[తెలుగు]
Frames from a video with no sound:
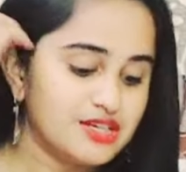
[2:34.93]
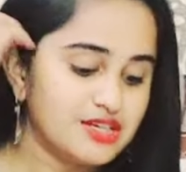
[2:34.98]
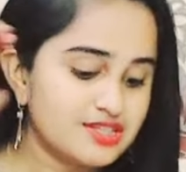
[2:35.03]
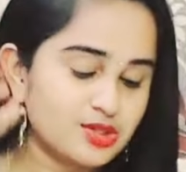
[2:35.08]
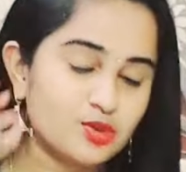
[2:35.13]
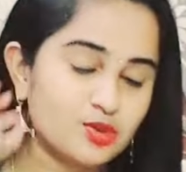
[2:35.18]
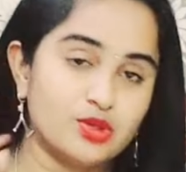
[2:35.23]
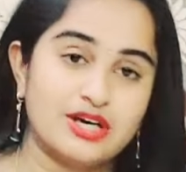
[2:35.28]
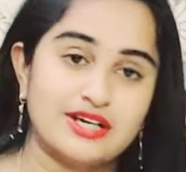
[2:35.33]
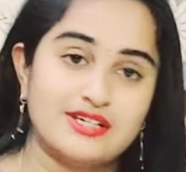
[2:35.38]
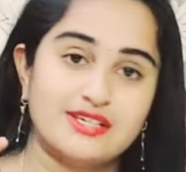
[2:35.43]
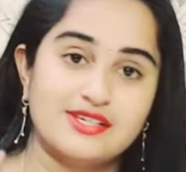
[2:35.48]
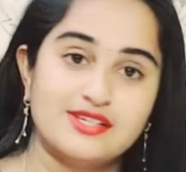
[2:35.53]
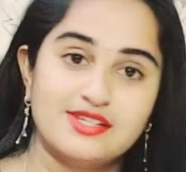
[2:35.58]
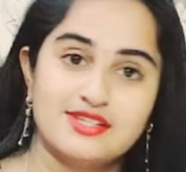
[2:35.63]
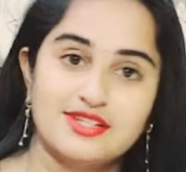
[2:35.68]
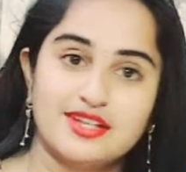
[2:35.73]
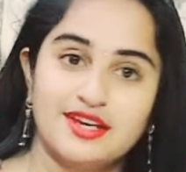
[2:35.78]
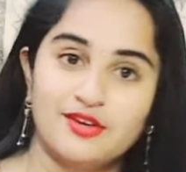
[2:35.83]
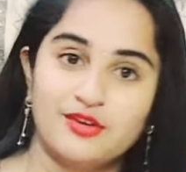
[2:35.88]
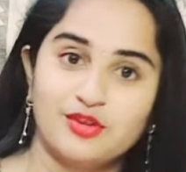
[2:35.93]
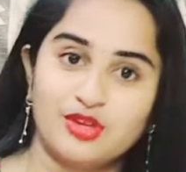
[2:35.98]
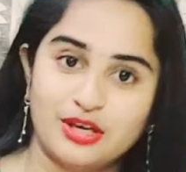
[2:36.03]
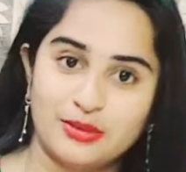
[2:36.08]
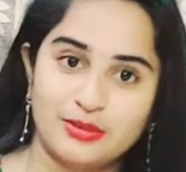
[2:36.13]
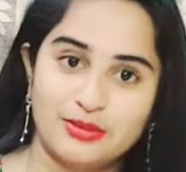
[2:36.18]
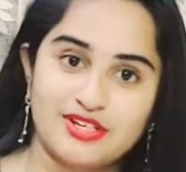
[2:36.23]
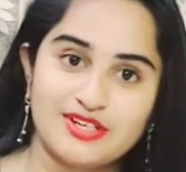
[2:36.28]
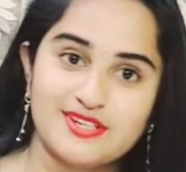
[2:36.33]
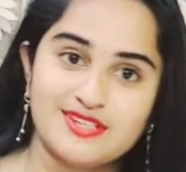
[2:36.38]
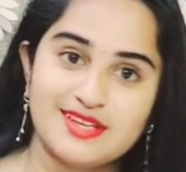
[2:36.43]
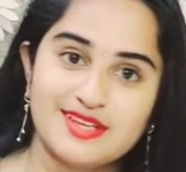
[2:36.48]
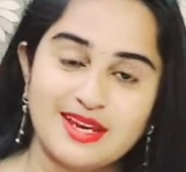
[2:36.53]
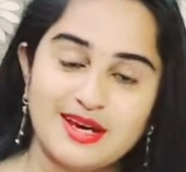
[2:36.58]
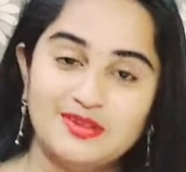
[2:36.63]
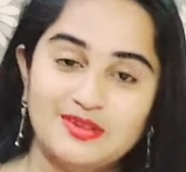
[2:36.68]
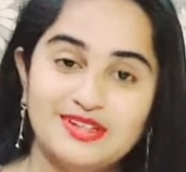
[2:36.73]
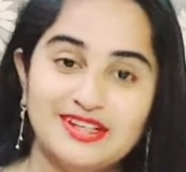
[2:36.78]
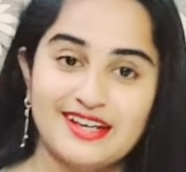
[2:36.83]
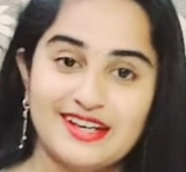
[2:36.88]
సో అసలు సిస్టర్ కొలాబరేషన్స్ ఎలా
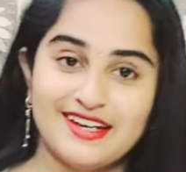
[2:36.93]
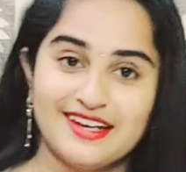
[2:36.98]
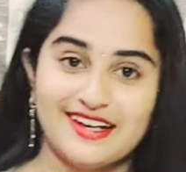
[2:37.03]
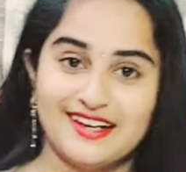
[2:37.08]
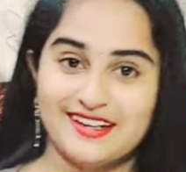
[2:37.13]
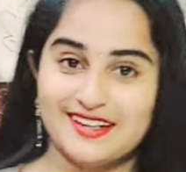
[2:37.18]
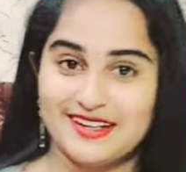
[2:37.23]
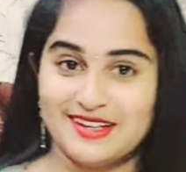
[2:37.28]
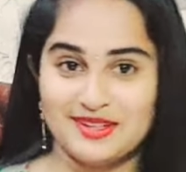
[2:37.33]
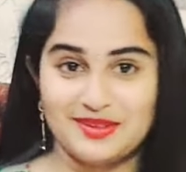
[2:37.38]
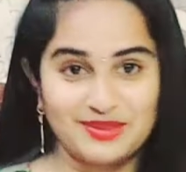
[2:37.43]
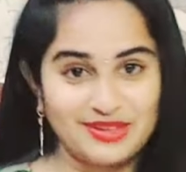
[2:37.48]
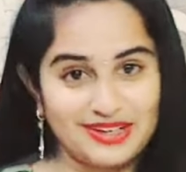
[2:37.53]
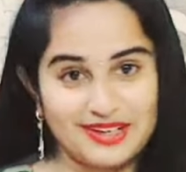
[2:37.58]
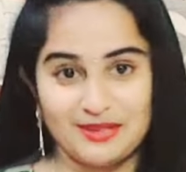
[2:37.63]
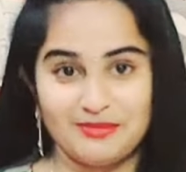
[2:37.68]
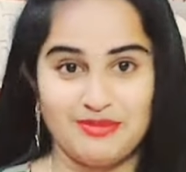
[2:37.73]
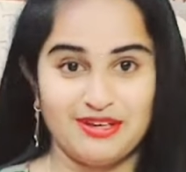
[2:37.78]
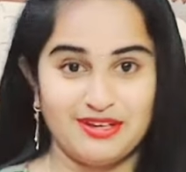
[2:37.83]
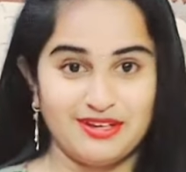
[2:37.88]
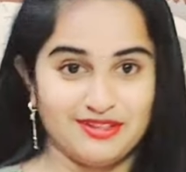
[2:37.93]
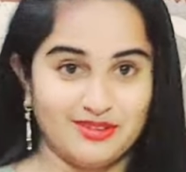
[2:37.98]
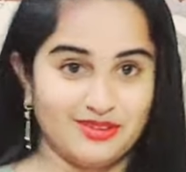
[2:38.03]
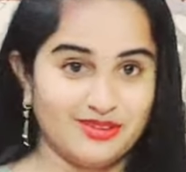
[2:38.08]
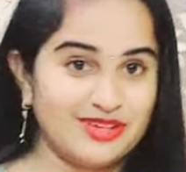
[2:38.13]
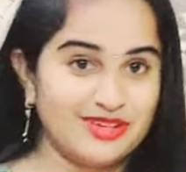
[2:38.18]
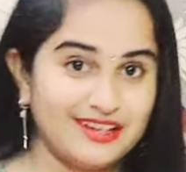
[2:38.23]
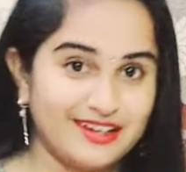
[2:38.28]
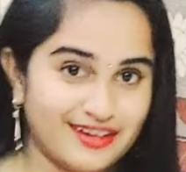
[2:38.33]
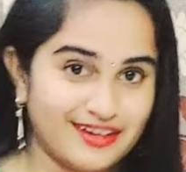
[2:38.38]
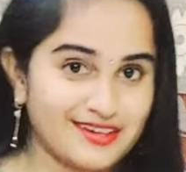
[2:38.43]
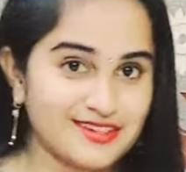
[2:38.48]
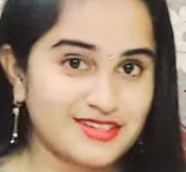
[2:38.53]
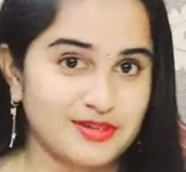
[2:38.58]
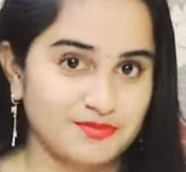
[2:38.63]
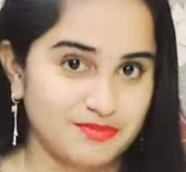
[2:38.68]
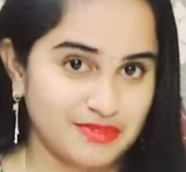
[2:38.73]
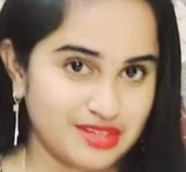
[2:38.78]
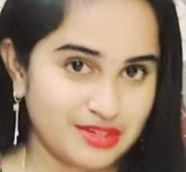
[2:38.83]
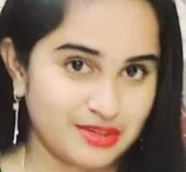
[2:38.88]
ఉంటాయి ఏంటి అనేది కూడా నేను మీకు క్లియర్గా
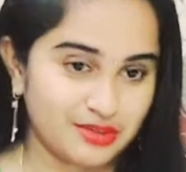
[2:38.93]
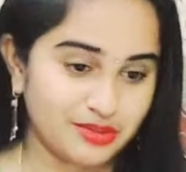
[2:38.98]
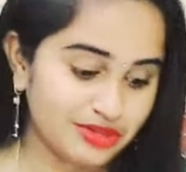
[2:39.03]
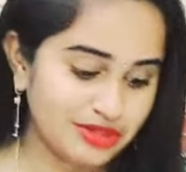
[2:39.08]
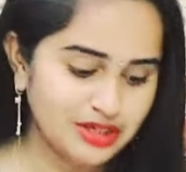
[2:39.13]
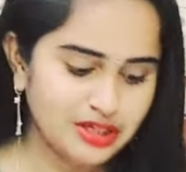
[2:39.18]
చెప్తాను